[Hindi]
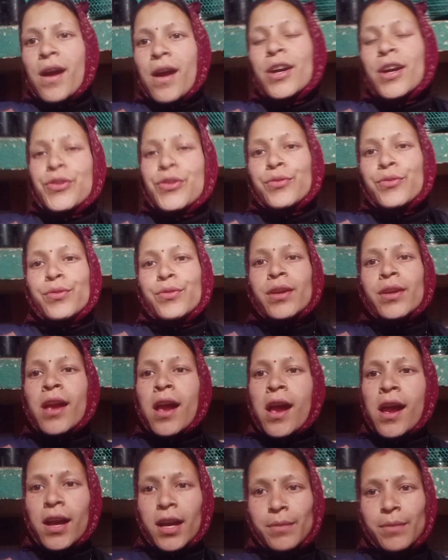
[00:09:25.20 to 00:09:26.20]
है तो
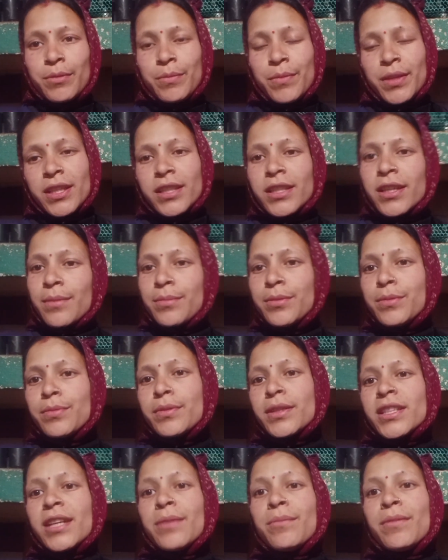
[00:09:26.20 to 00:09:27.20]
अभी मेरी छब्बीस
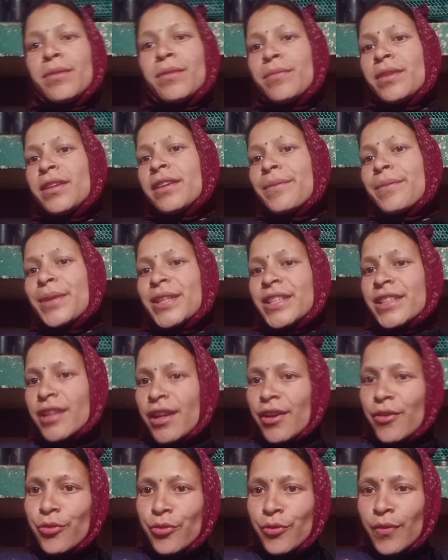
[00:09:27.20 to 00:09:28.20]
बज गई मेरी मीटिंग भी
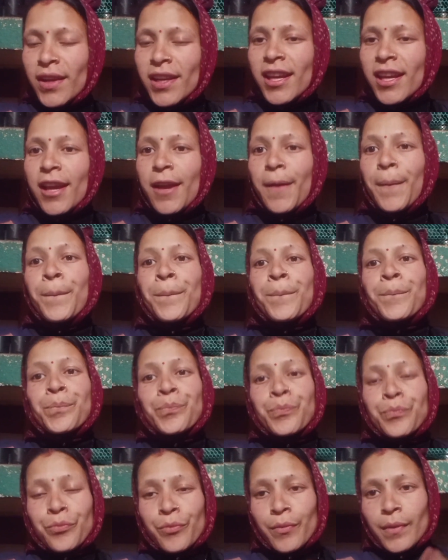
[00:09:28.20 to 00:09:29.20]
स्टार्ट होने वाली है
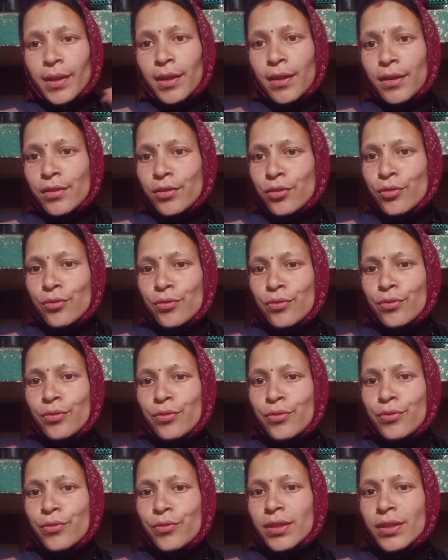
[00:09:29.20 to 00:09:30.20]
तो
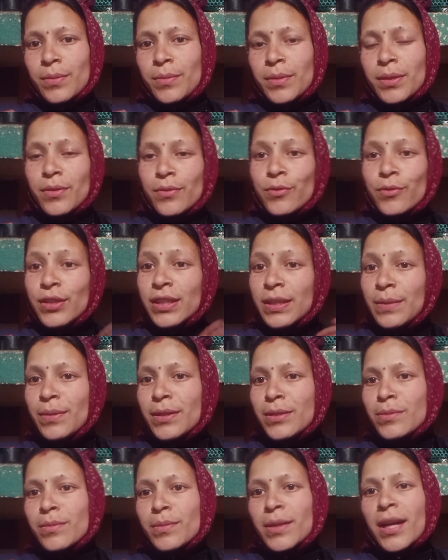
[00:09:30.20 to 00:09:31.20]
उसमें उसी
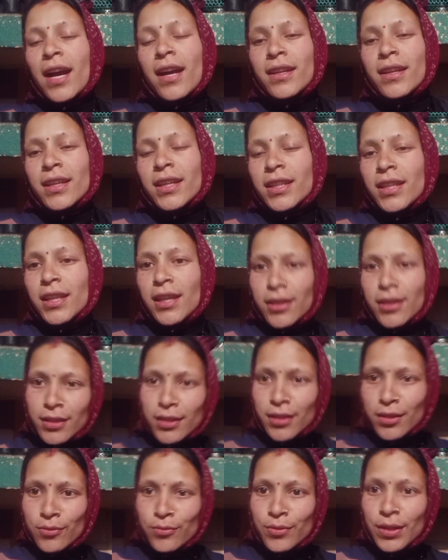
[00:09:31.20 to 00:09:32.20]
बीच में मैं खाने की तैयारी
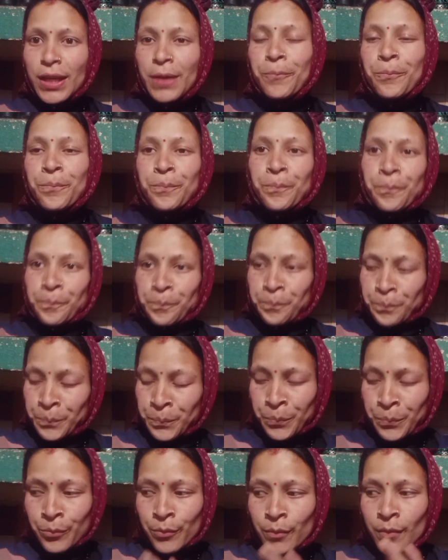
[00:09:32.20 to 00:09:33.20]
कर लूँगी
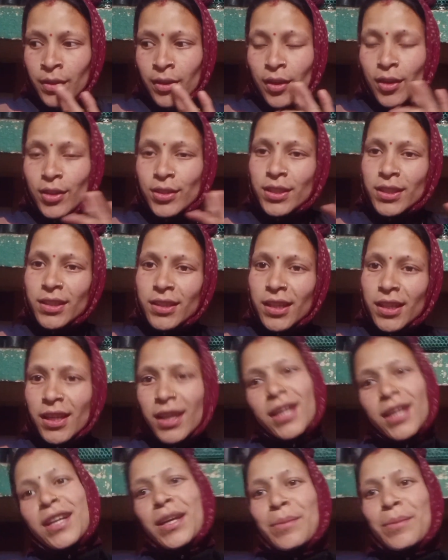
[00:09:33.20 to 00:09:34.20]
जितना
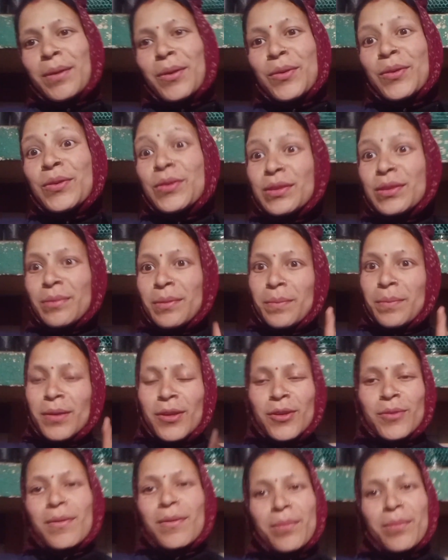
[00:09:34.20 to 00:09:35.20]
नहीं कर पाऊँगी उतना मैं
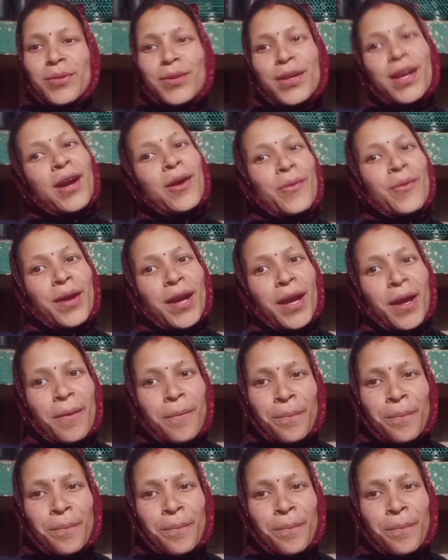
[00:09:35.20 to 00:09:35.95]
ब्लॉग में आपको दिखाऊँगी